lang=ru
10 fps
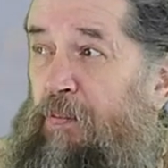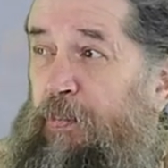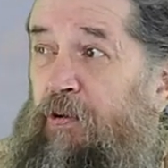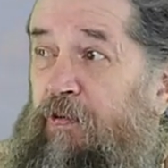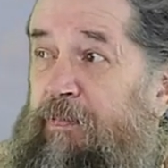
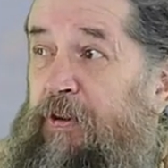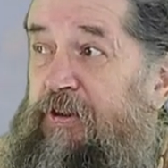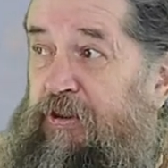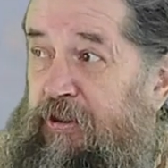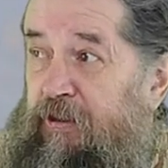по
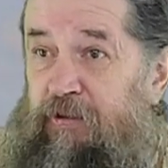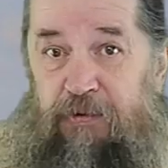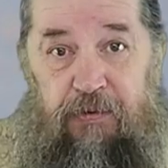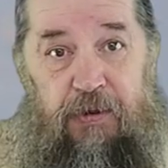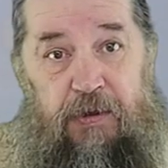
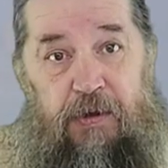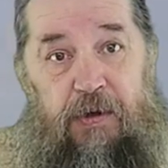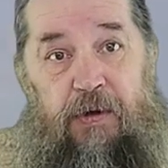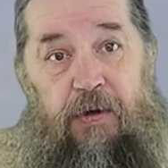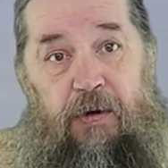воплощению
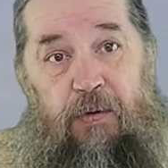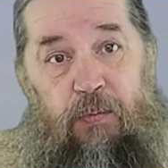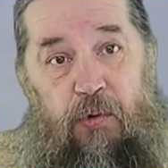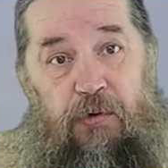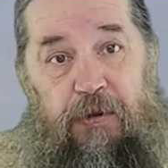
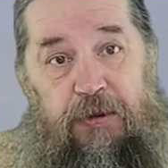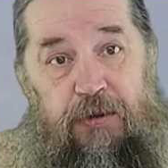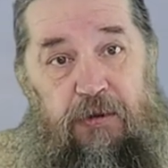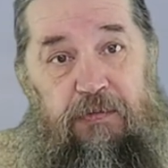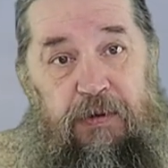Бога
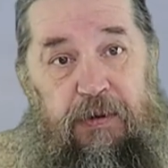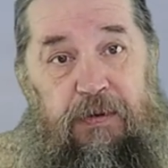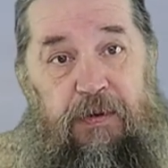Слова